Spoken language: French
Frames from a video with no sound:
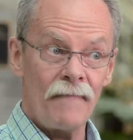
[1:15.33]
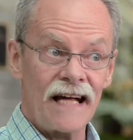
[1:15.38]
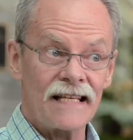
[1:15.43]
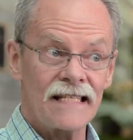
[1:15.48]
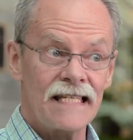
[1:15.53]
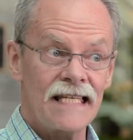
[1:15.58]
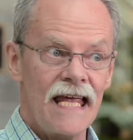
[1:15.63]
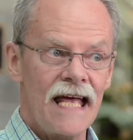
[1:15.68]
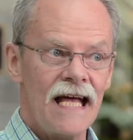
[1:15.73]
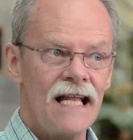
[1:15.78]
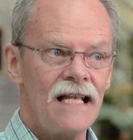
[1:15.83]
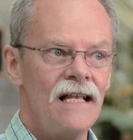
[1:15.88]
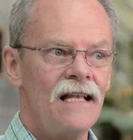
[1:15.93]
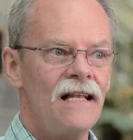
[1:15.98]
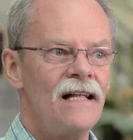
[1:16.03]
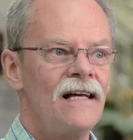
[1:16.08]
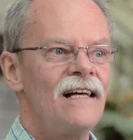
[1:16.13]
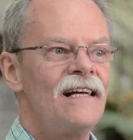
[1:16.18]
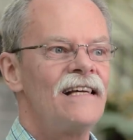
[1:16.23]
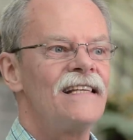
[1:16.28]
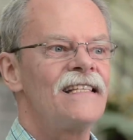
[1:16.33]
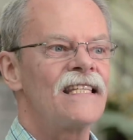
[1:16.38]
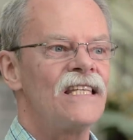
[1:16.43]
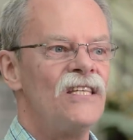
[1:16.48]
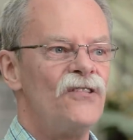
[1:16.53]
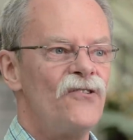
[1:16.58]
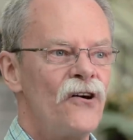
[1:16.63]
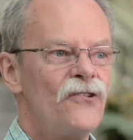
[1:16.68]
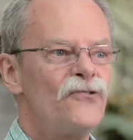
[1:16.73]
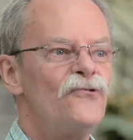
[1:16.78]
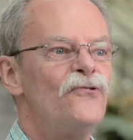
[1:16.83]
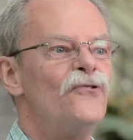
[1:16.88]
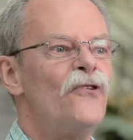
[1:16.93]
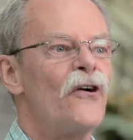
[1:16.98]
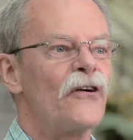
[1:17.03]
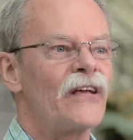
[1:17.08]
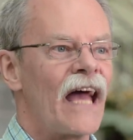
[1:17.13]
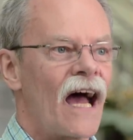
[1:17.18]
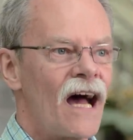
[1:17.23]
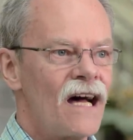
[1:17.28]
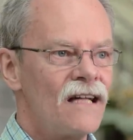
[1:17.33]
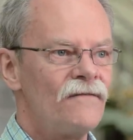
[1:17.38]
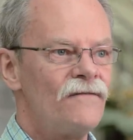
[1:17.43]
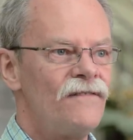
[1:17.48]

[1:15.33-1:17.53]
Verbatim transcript: partiel, ce qui donne une grande